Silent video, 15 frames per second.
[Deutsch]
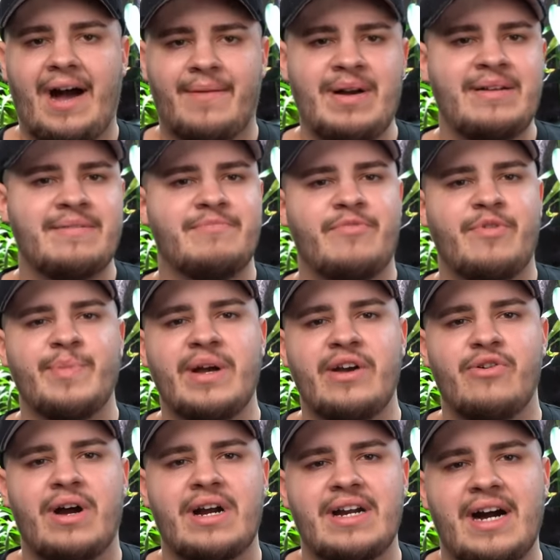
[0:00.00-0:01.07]
Aber wie man
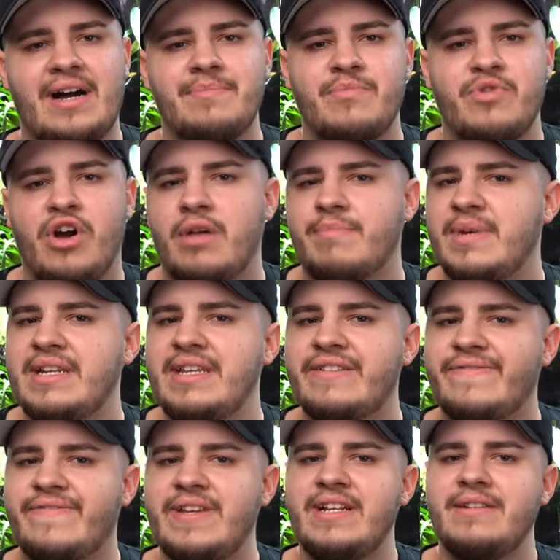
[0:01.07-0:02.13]
hören kann, hört man nicht
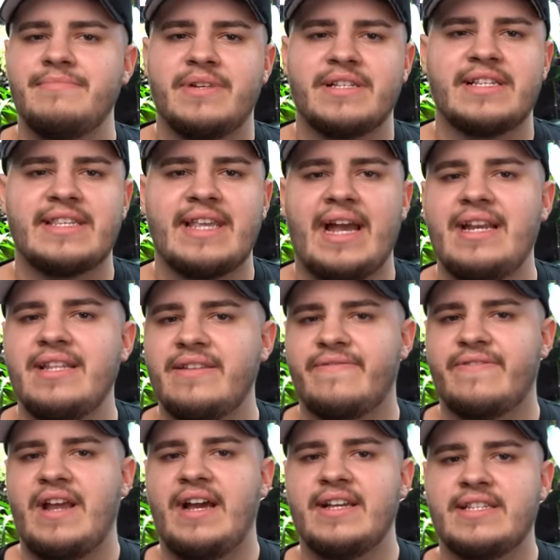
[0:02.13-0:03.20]
viel. Es ist
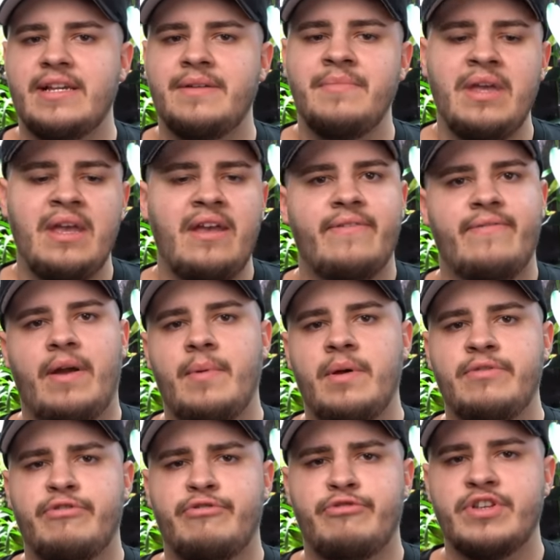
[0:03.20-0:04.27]
relativ leise. Wenn
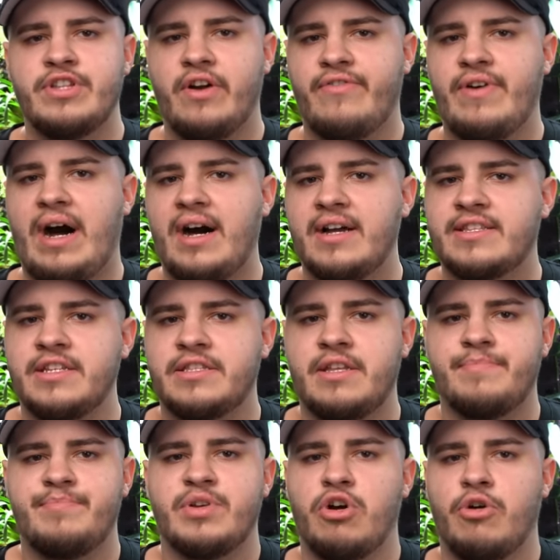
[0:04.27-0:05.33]
man nicht darauf achtet,
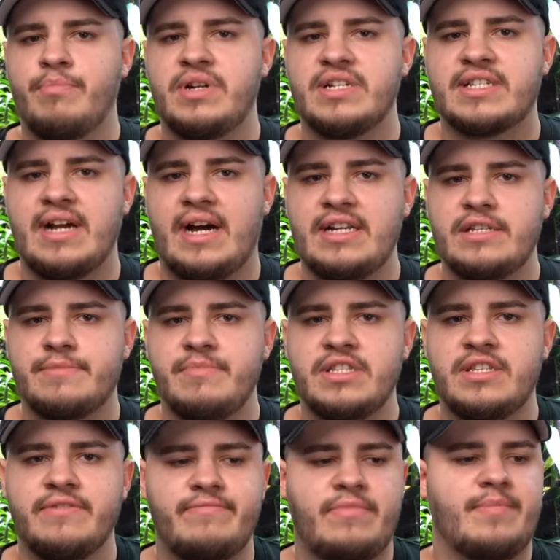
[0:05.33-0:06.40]
dann bekommt man es gar nicht
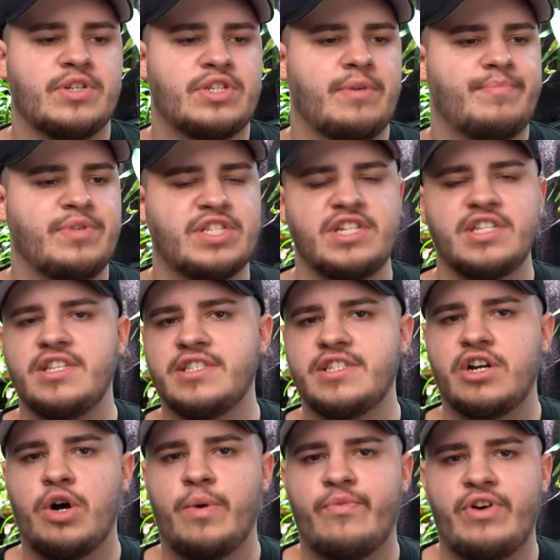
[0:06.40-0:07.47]
mit. Wenn man es so ein bisschen im
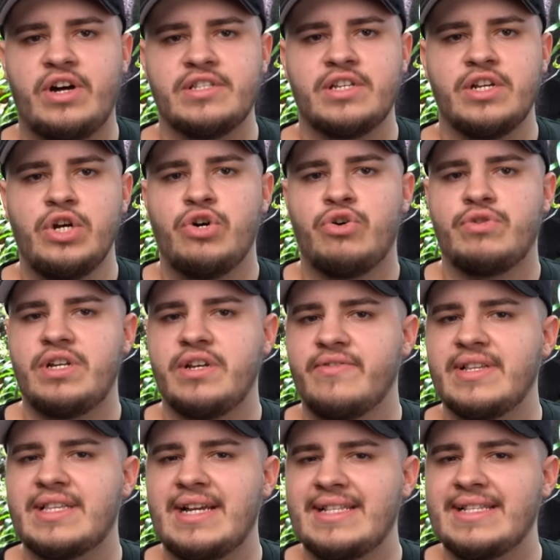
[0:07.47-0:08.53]
Hinterkopf hat und
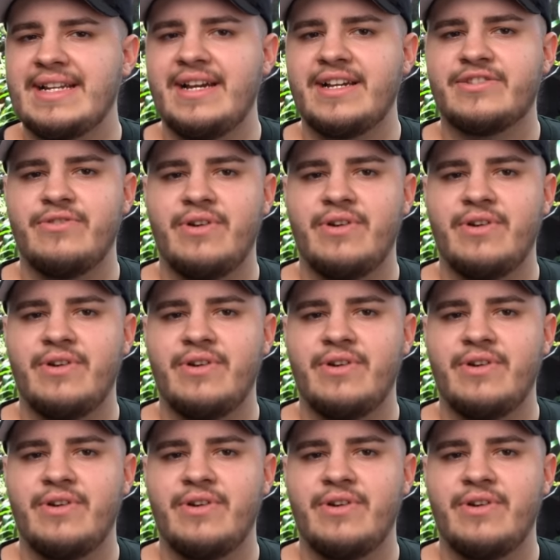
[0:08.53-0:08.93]
irgendwas ganz leicht